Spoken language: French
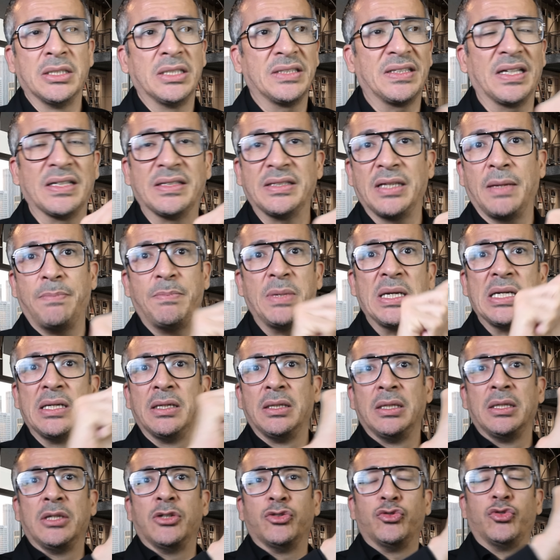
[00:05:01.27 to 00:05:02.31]
Ça s'appelle
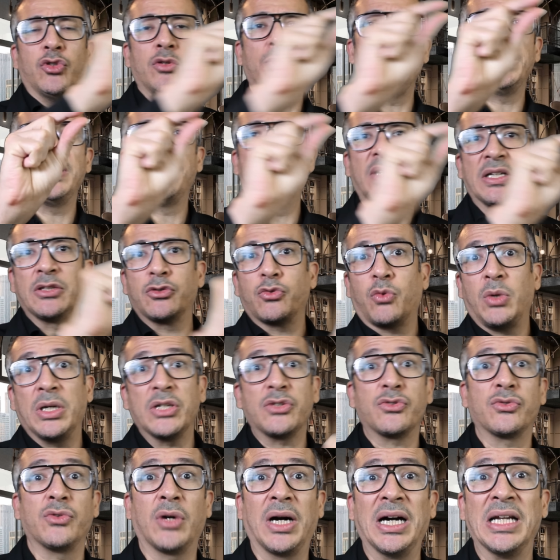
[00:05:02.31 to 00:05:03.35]
2023
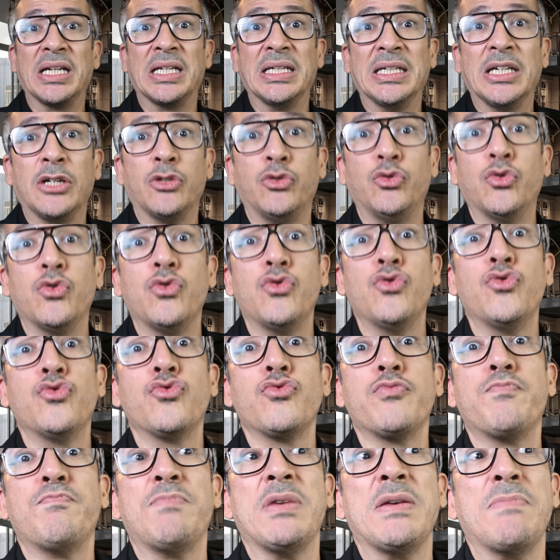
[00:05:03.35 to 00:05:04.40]
sera. Ne
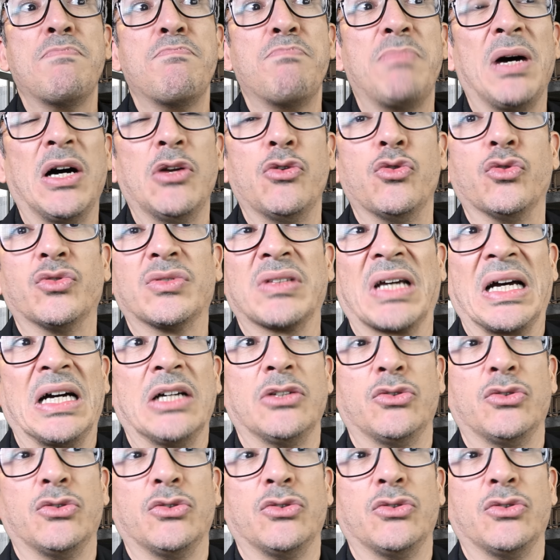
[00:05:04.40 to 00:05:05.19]
loupez pas le train